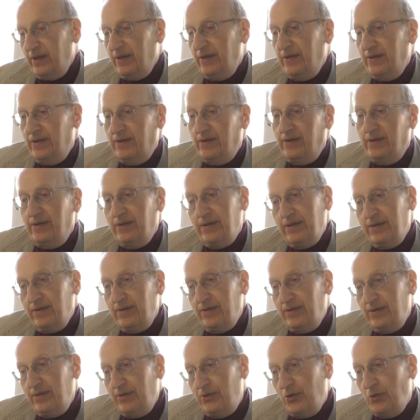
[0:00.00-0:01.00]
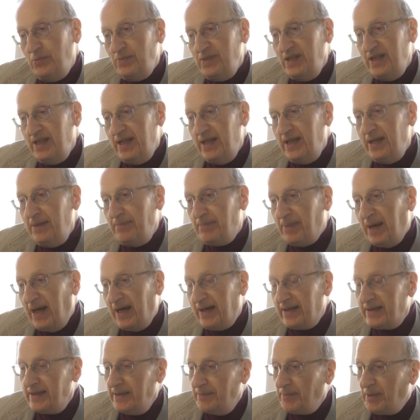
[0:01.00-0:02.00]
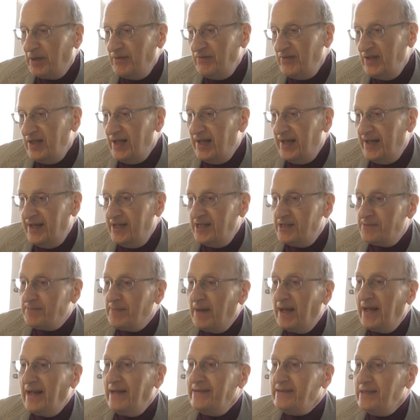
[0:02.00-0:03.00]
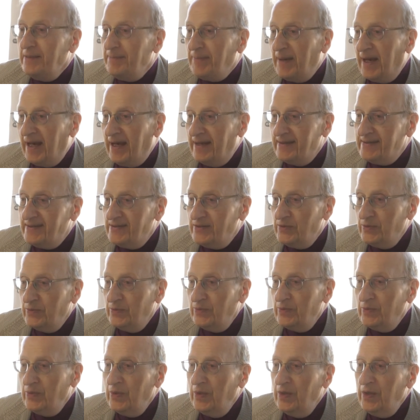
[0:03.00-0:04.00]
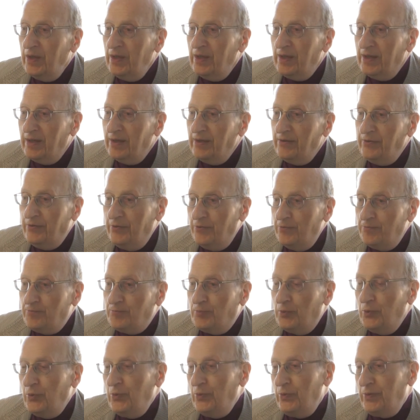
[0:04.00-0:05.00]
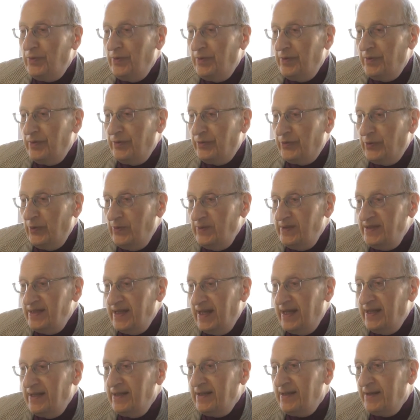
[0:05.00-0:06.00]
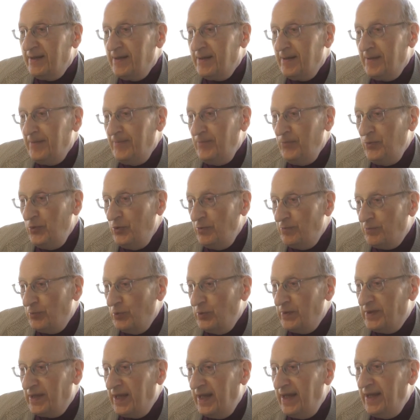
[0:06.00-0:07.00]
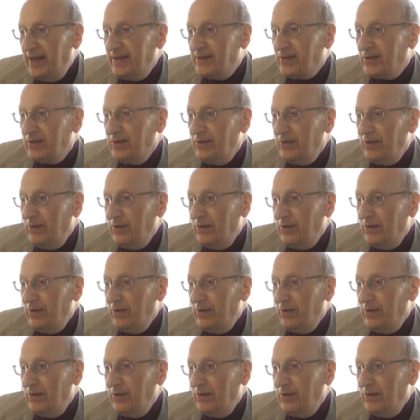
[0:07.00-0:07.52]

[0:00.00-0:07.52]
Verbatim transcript: euh, dominée par les privilèges, par la séparation, ne peut, ce lien ne peut être